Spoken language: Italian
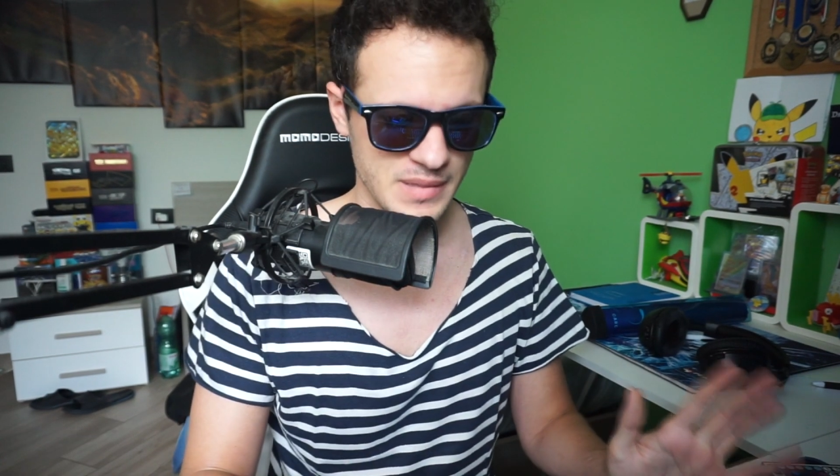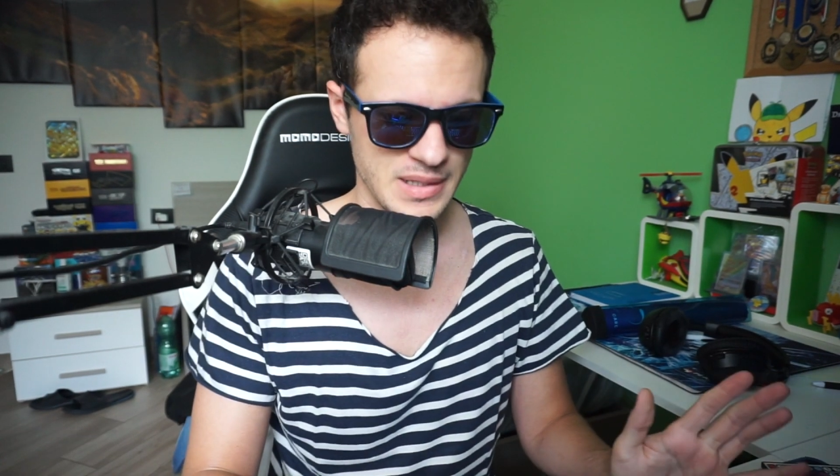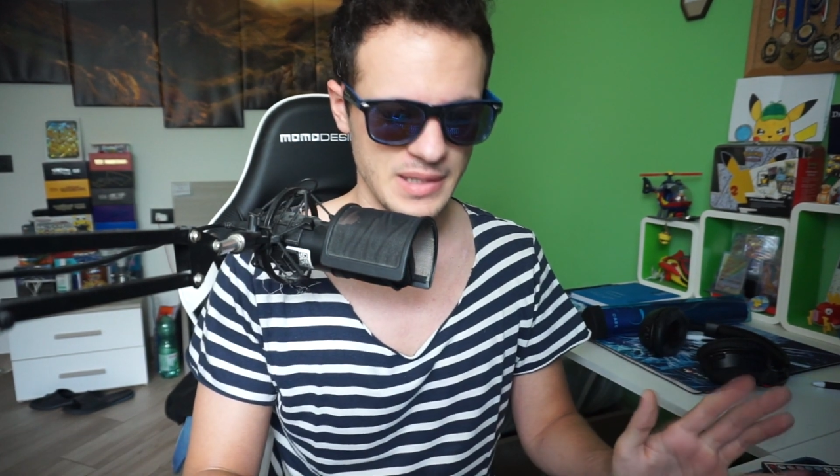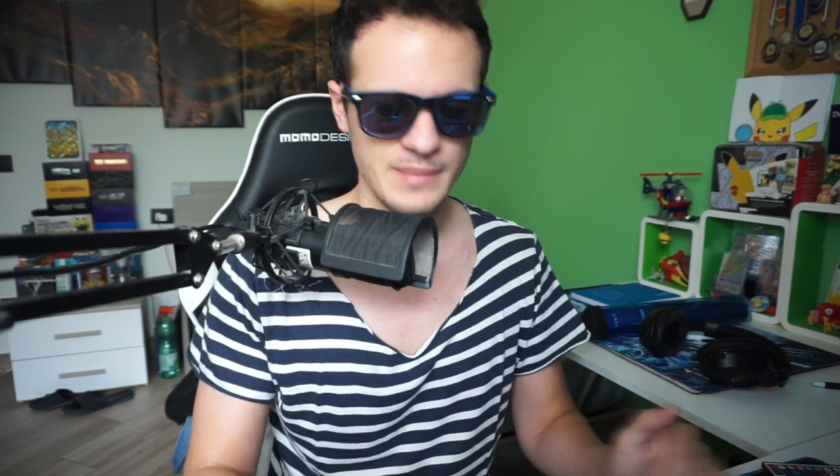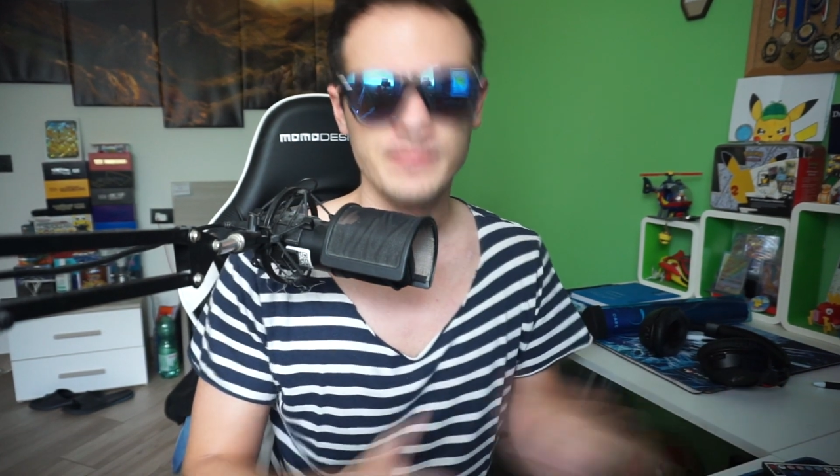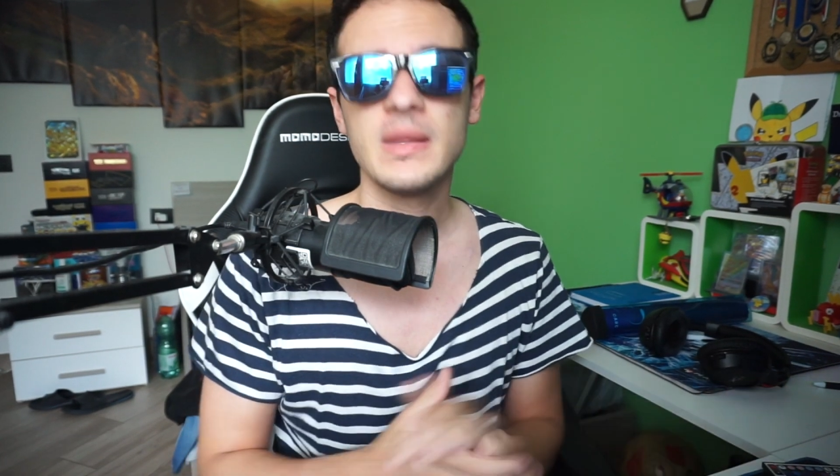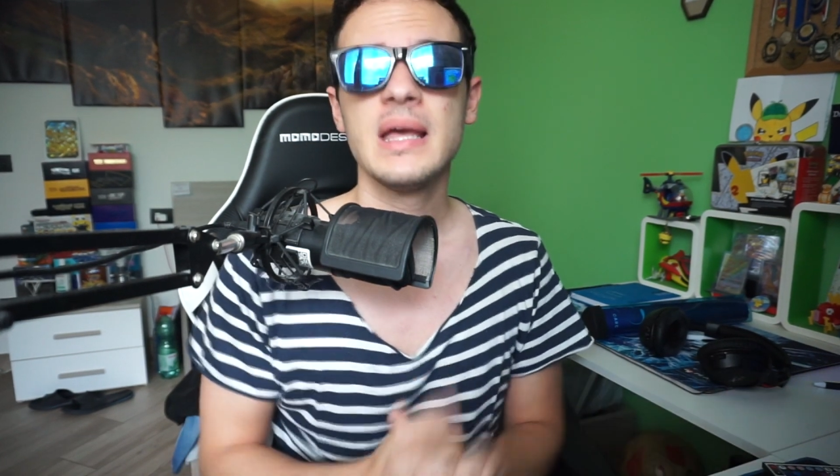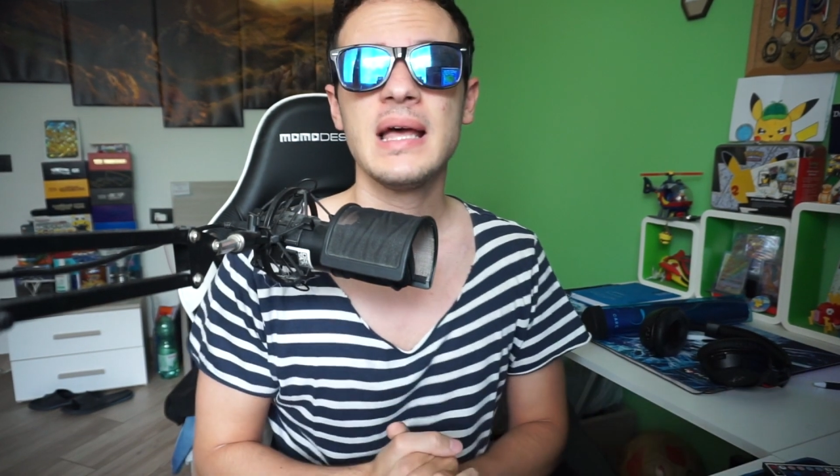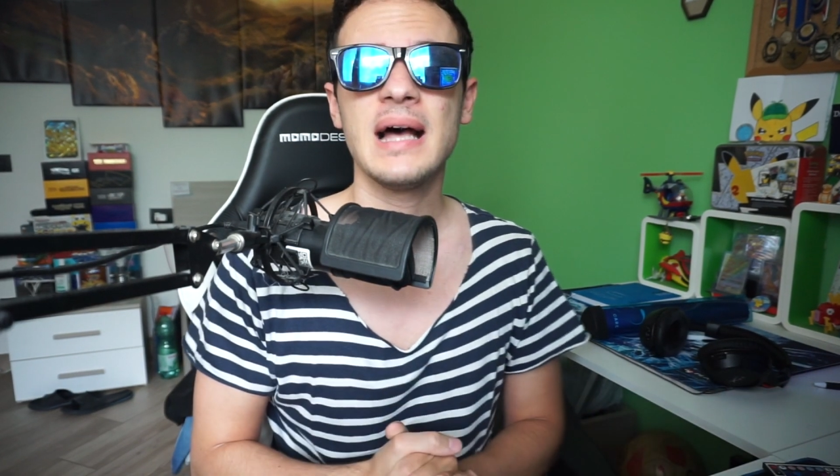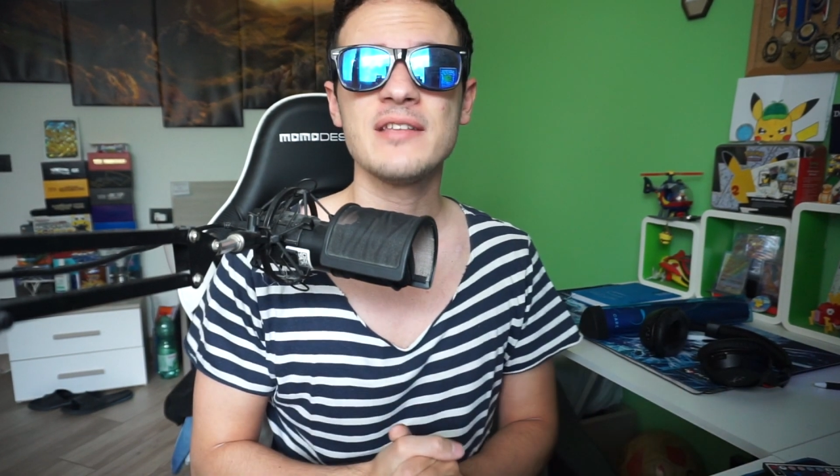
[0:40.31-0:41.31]
e
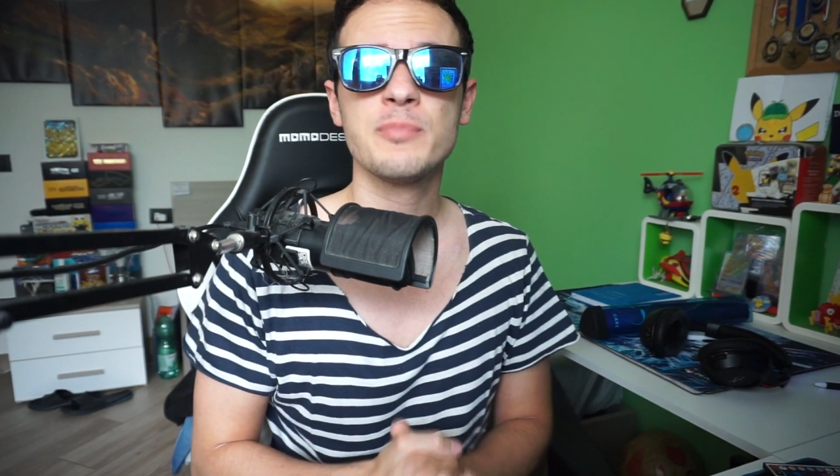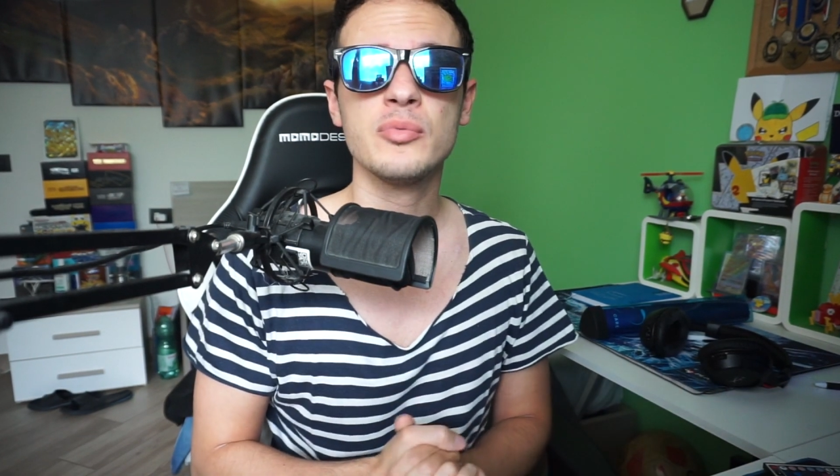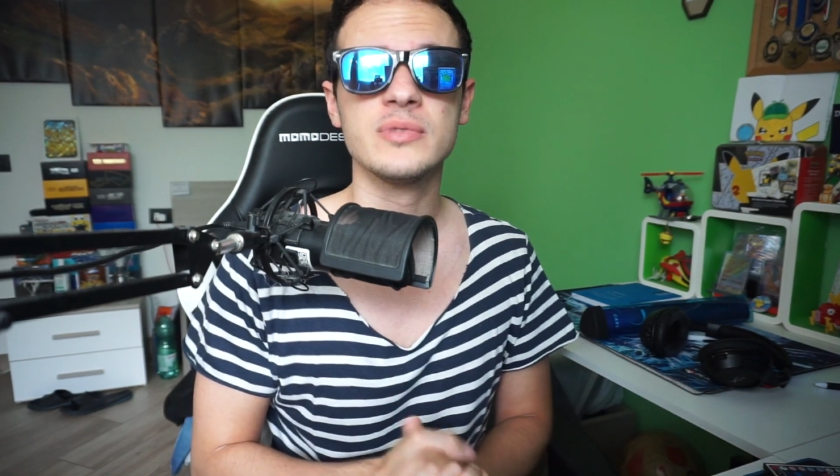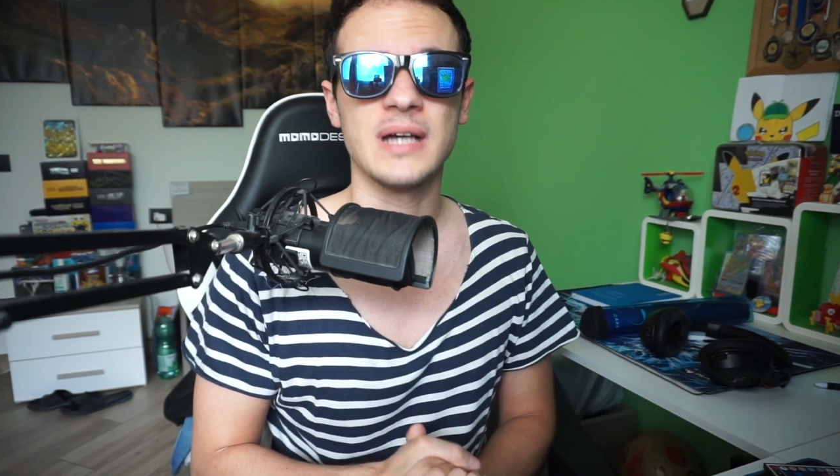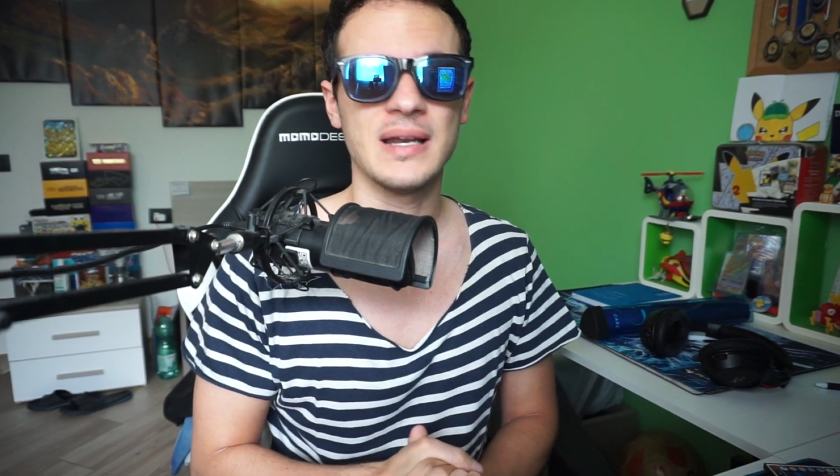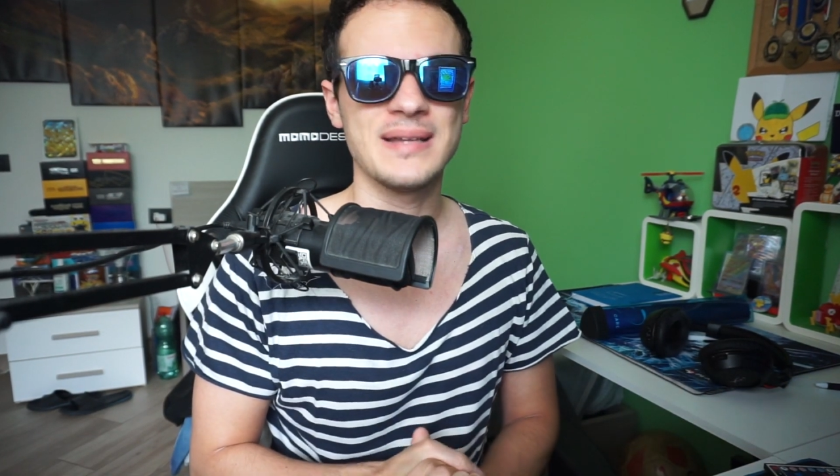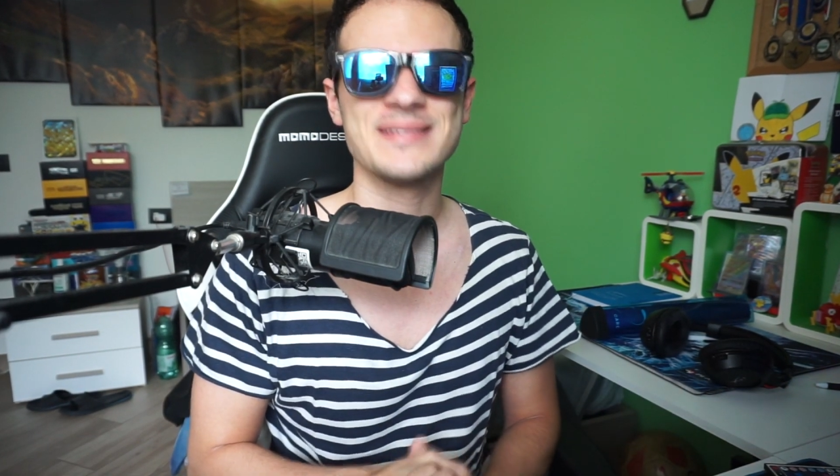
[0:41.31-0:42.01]
a spuntarla è